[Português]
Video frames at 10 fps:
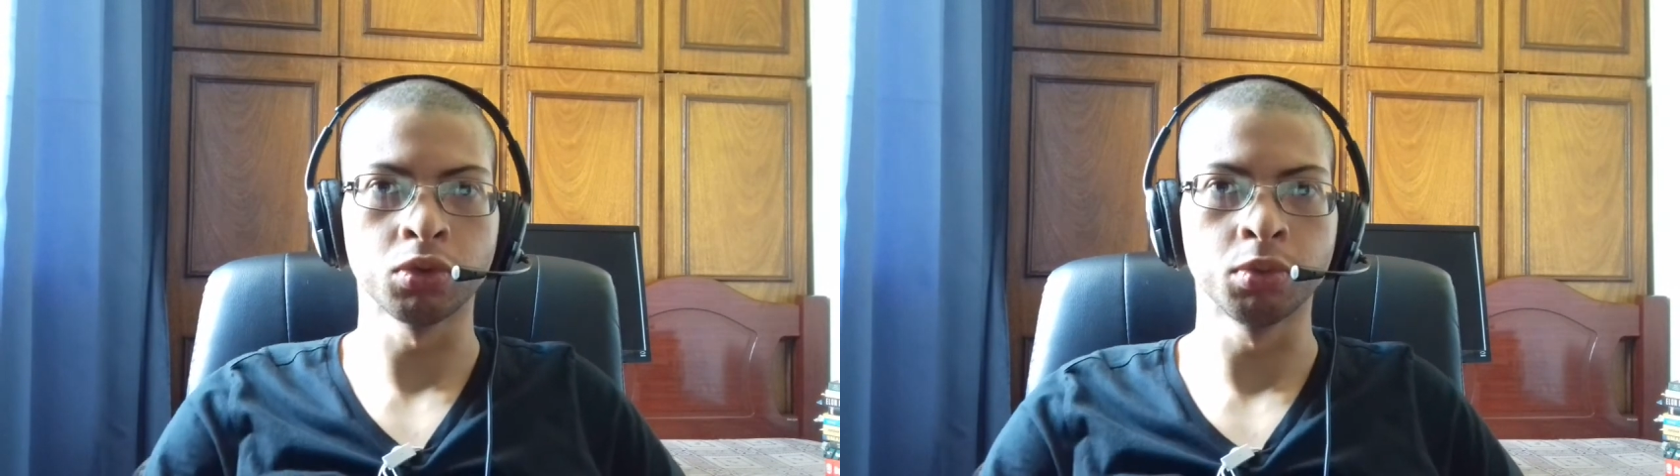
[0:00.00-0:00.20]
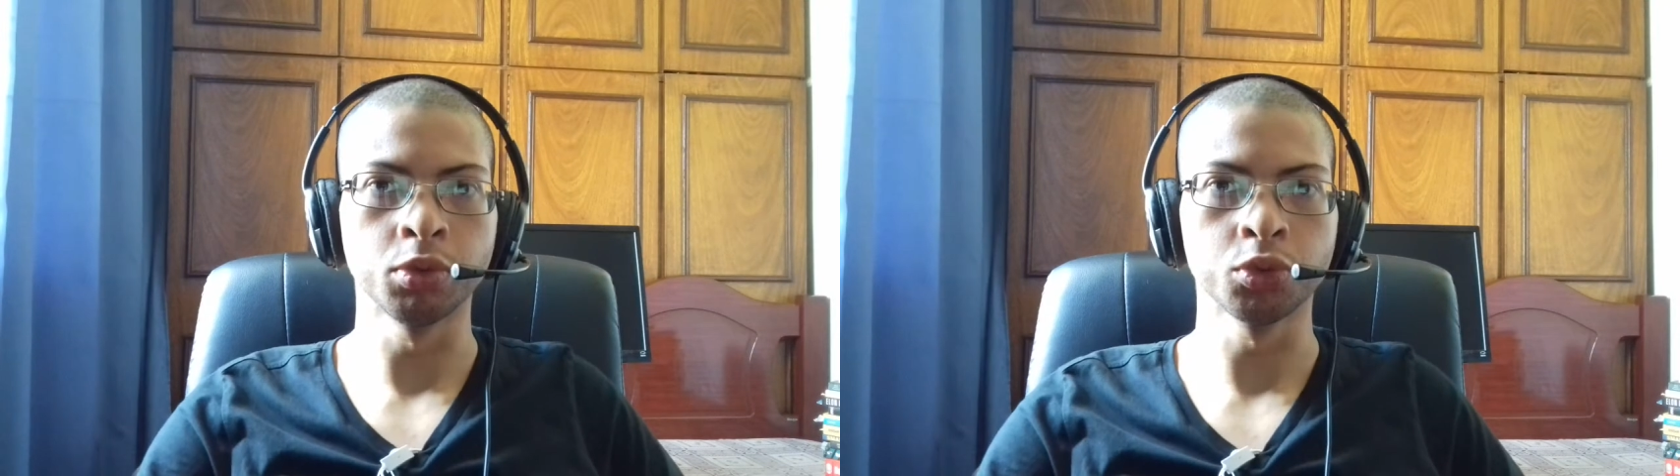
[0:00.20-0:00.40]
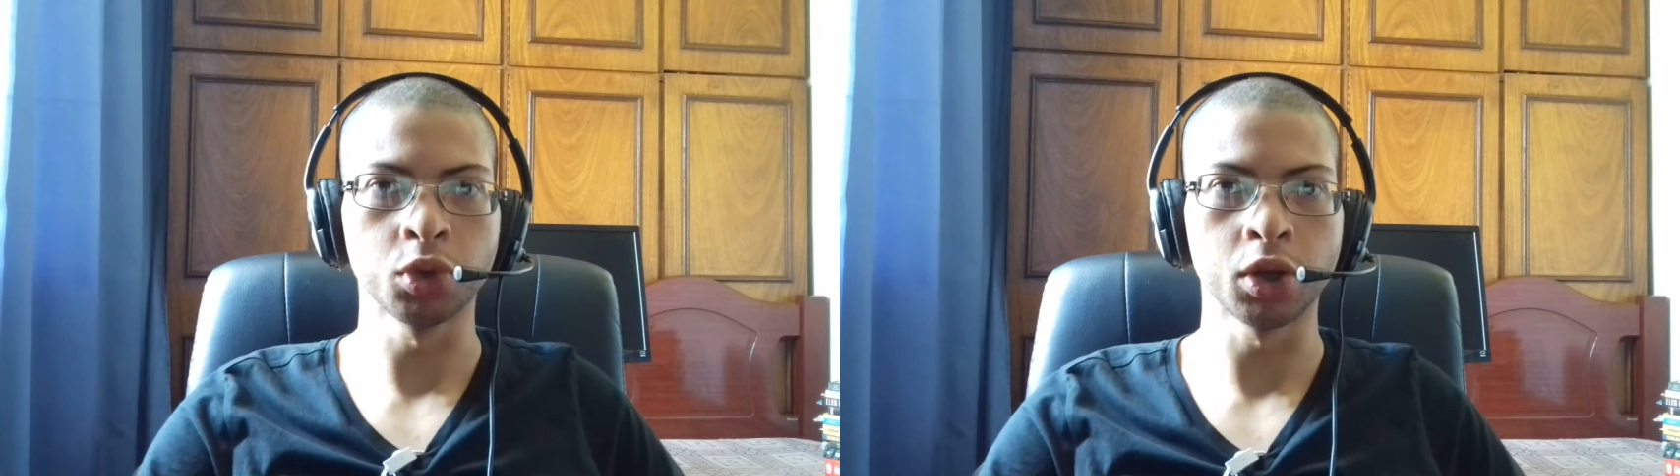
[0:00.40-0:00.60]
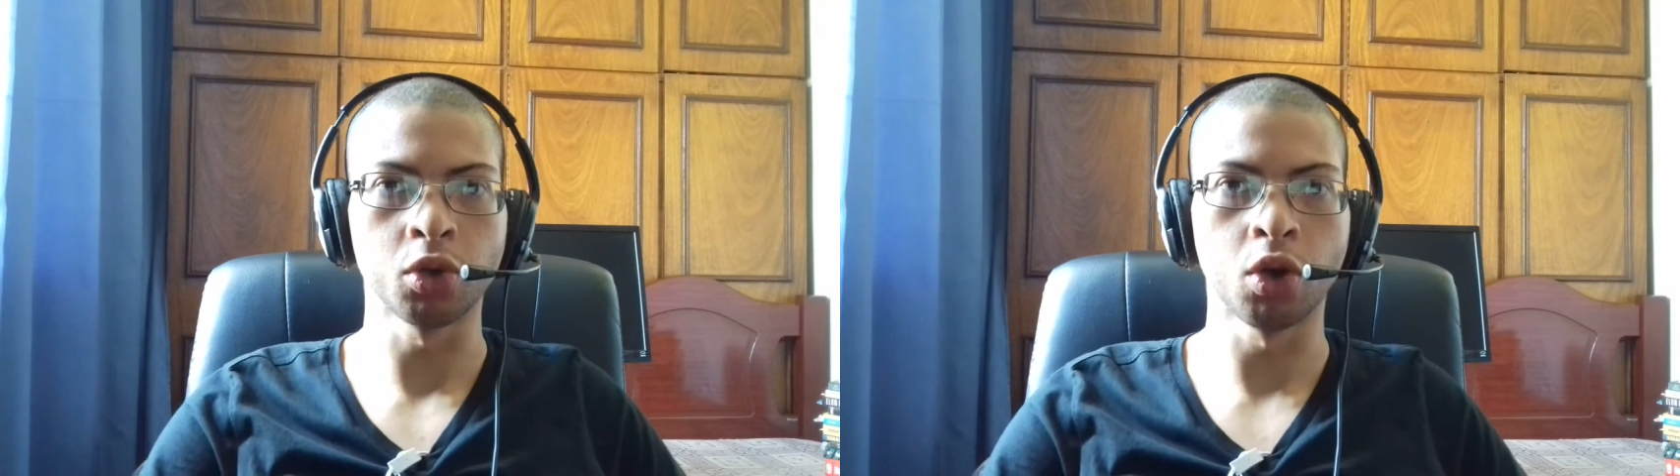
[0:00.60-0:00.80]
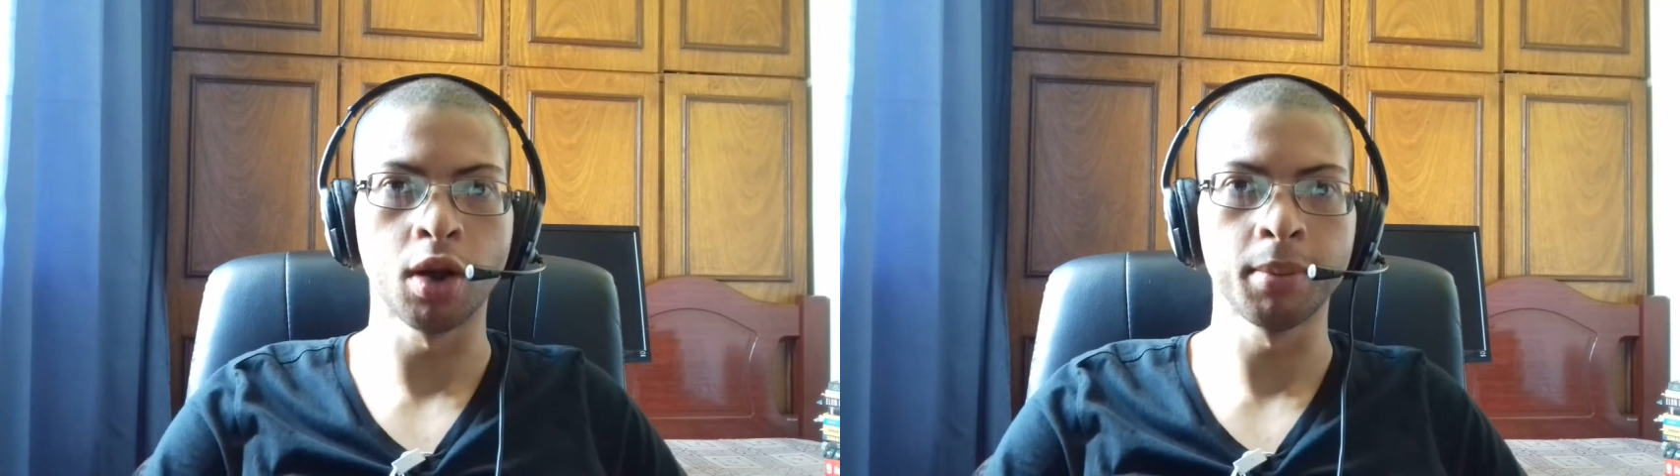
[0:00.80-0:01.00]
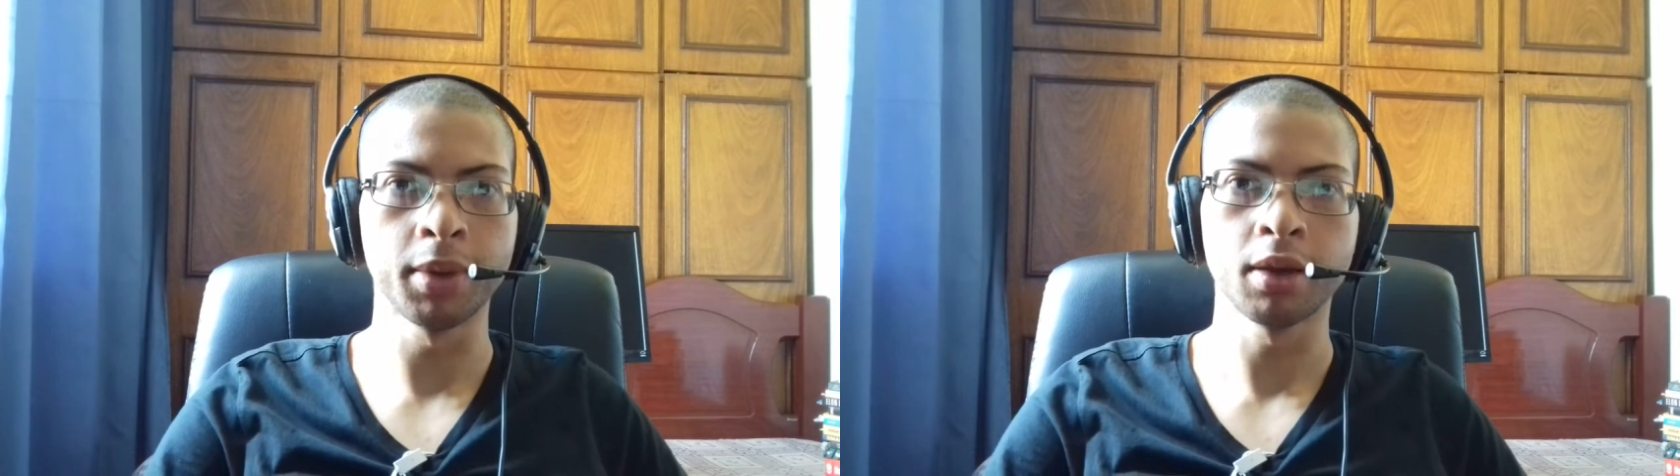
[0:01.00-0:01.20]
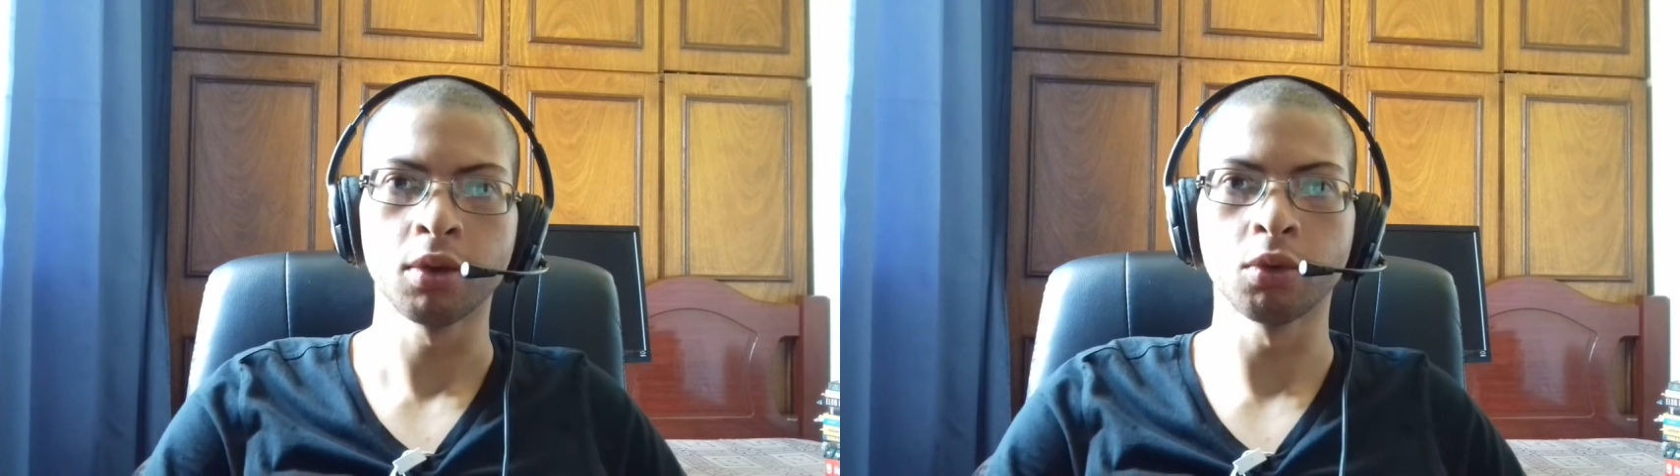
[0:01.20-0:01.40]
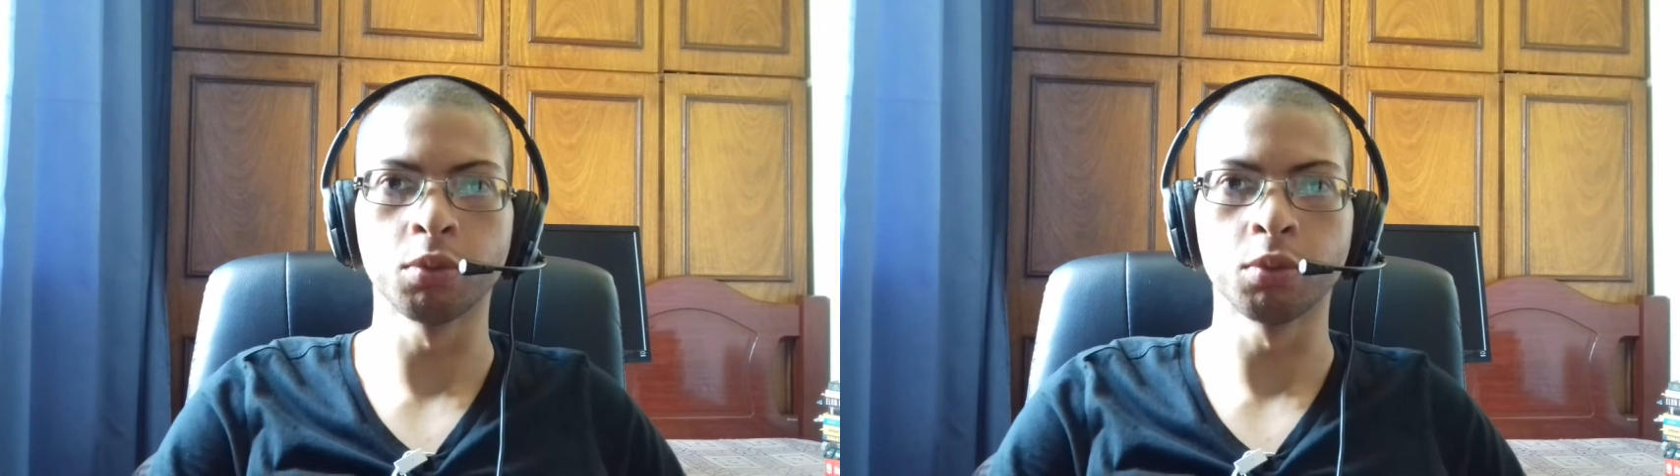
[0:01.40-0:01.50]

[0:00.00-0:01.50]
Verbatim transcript: Ubuntu Gnome,